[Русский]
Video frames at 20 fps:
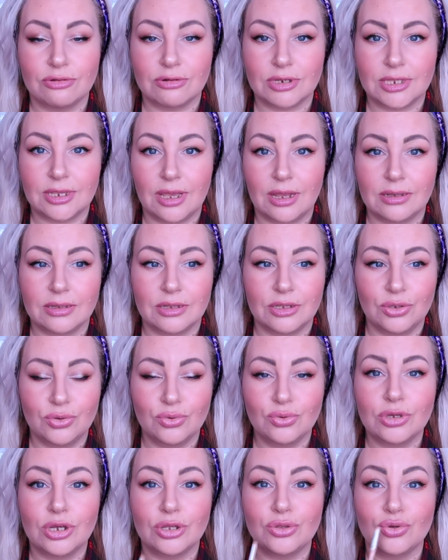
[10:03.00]
универсальный
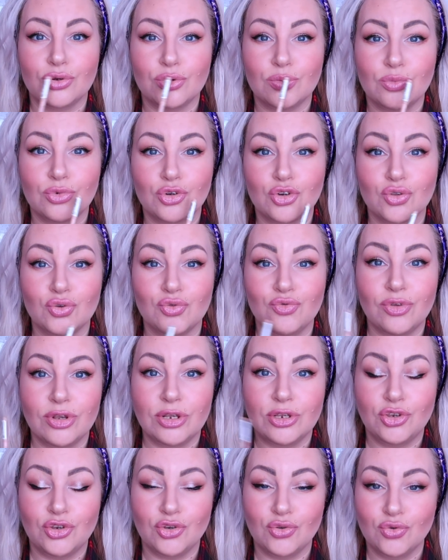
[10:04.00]
нюд, которым можно
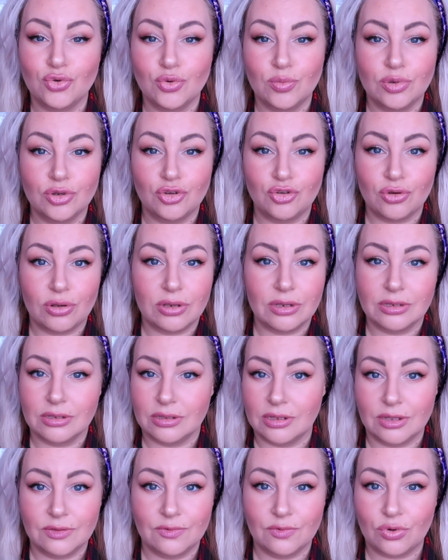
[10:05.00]
увеличить губы чуть ли
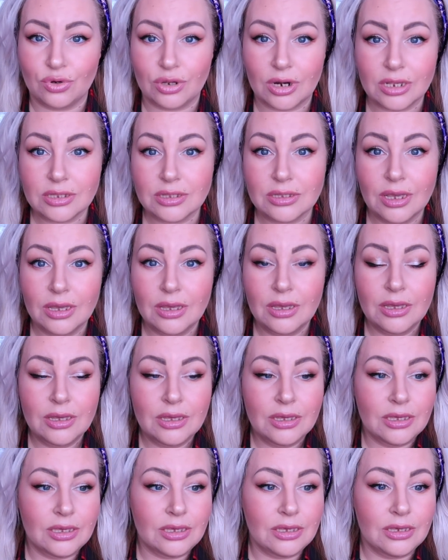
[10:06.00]
не до двух раз,
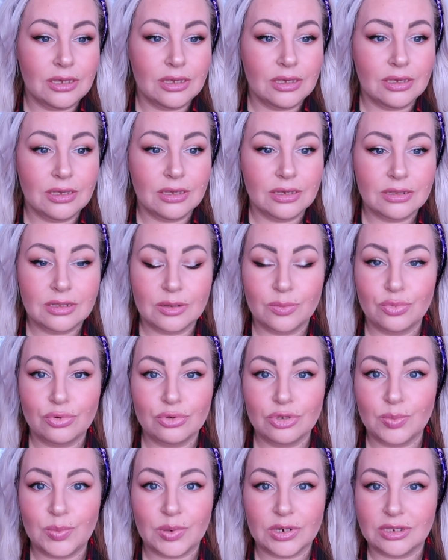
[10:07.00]
и это
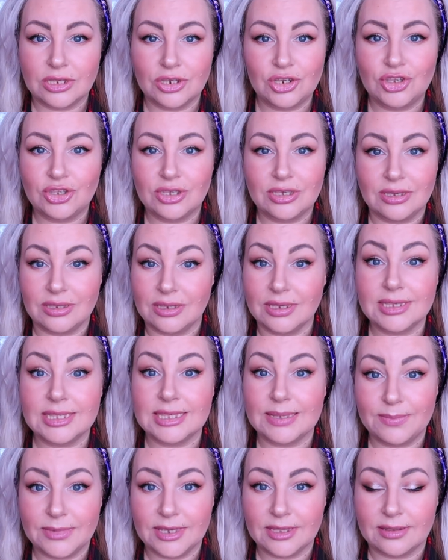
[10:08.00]
будет практически
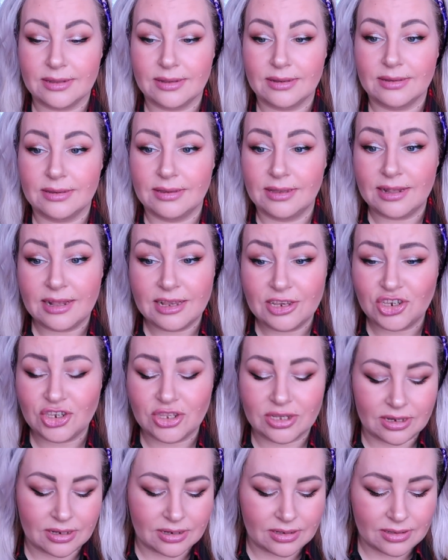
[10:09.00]
незаметно.
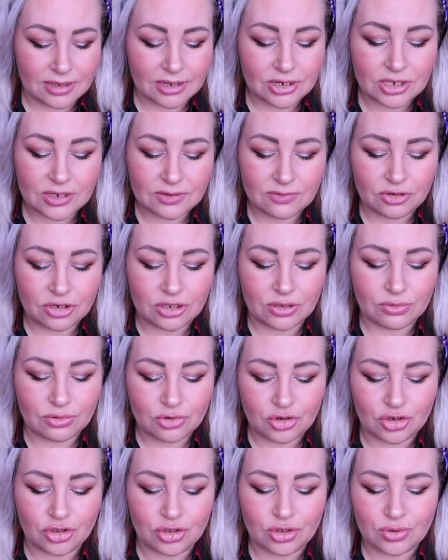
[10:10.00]
Отличный карандаш, девочки,
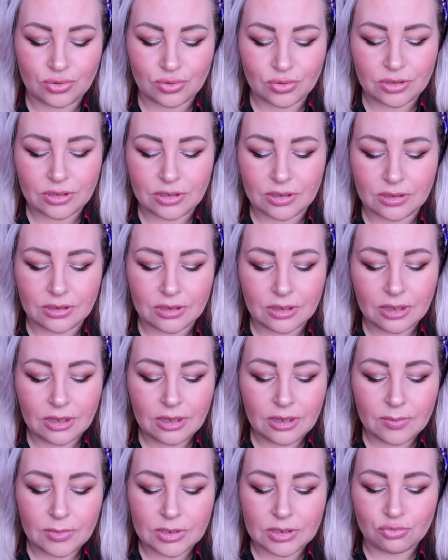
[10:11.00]
очень стойкий,
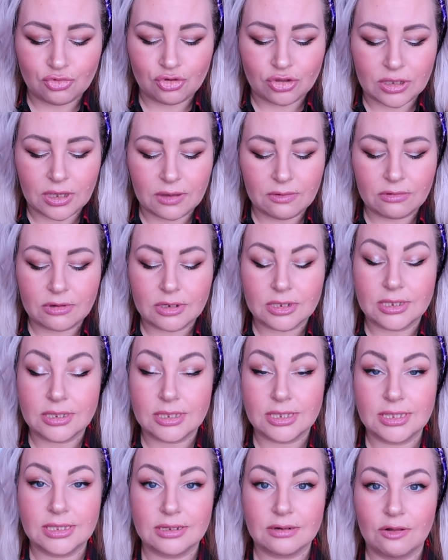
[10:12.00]
потому что я его когда
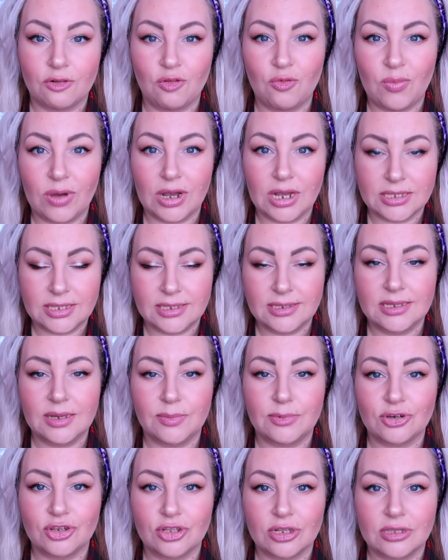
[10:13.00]
тестировала в магазине,
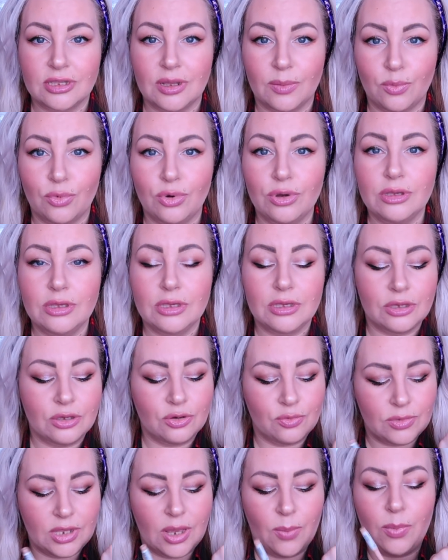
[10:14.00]
я пришла домой,
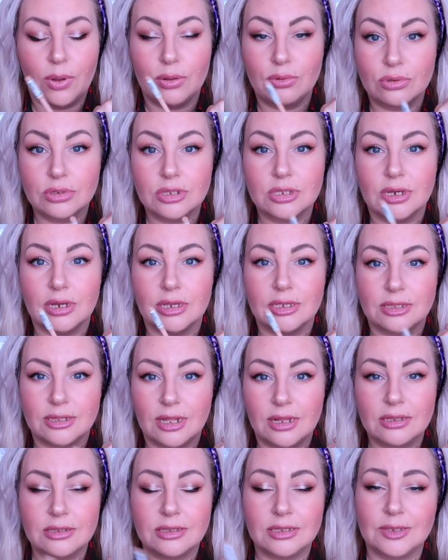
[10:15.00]
и у меня полоска
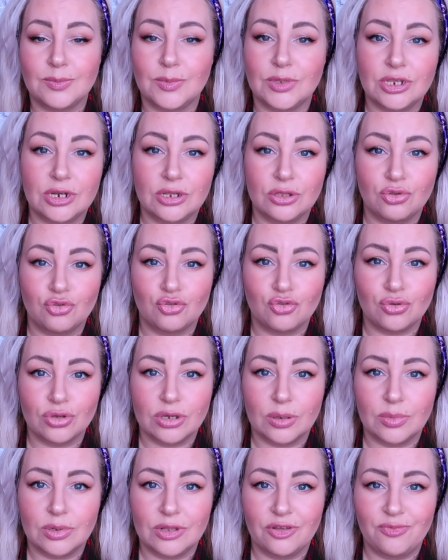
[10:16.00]
осталась, несмотря на то,
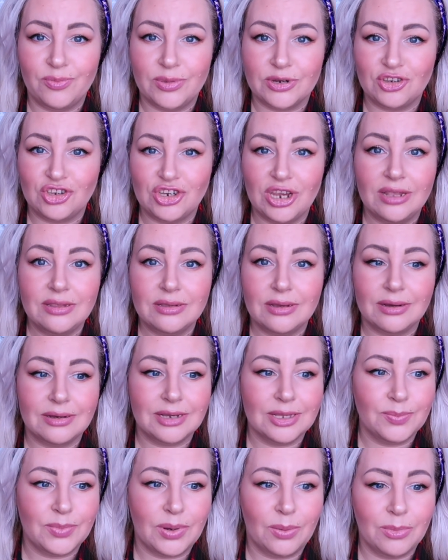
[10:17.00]
что я была в
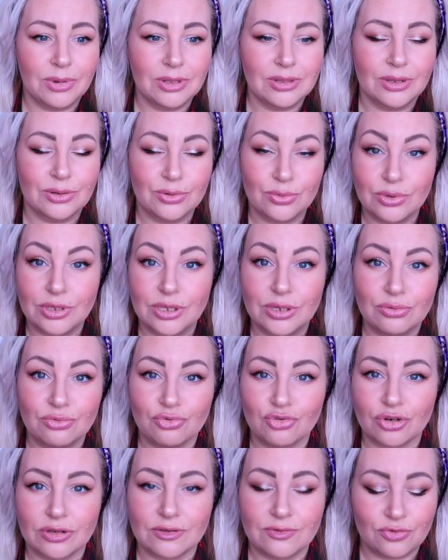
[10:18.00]
перчатках и помыла руки
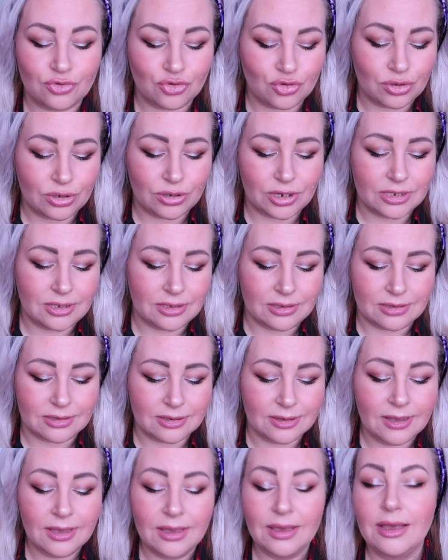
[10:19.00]
уже, и все, что
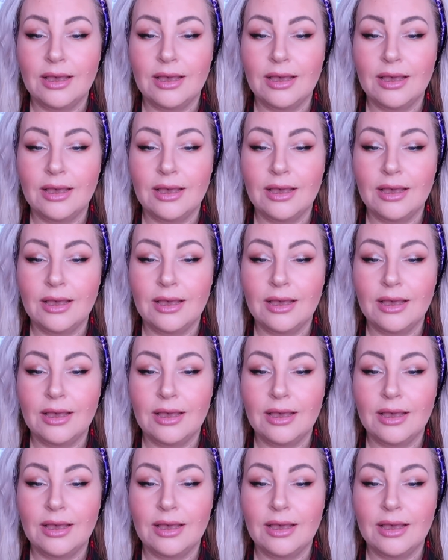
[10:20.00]
хотите